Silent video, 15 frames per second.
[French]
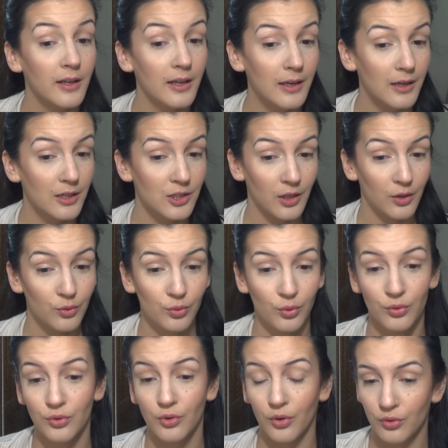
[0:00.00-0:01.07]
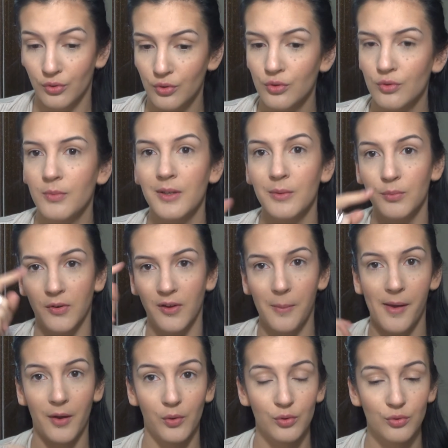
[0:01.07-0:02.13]
Et là, j'y retourne dans deux semaines pour faire
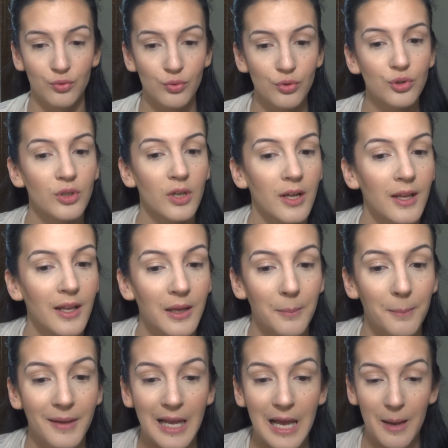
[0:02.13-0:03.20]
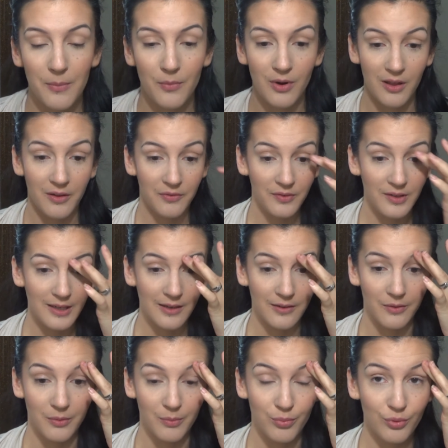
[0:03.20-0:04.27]
ma retouche. Mais elle me l'a fait
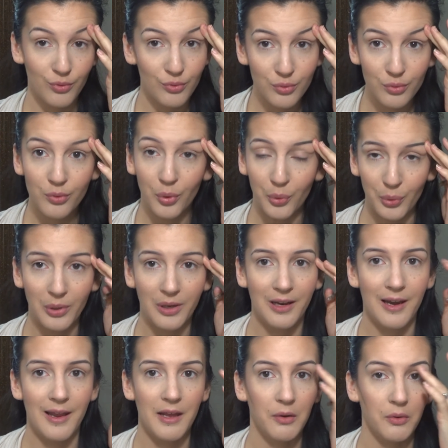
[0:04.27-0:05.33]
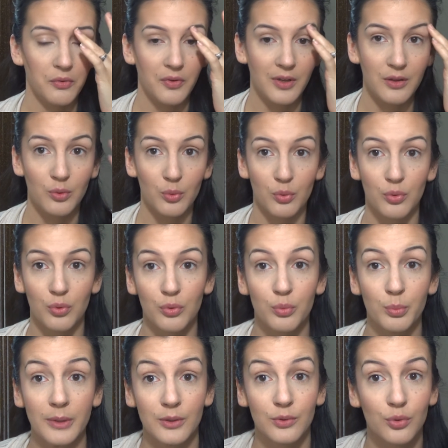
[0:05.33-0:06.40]
euh, beaucoup trop claire en fait. Donc,
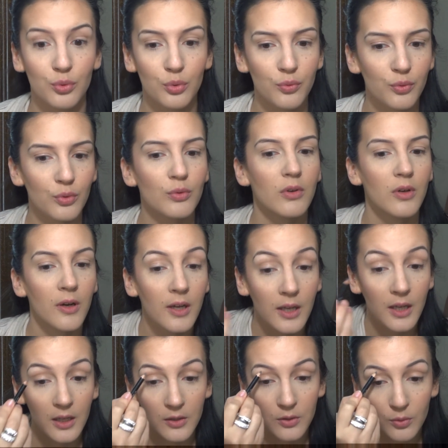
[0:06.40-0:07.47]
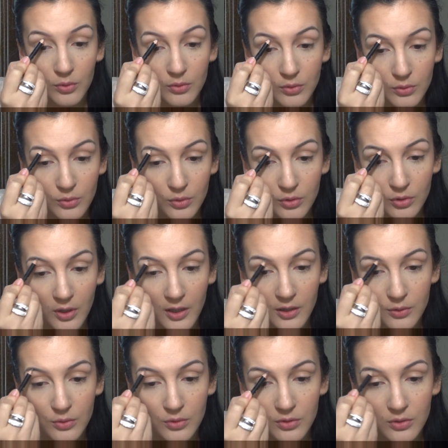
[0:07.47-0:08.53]
bah, je trouve que Donc, du coup, je
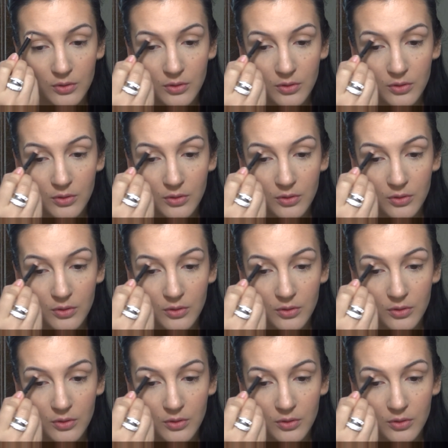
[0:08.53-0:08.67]
rajoute.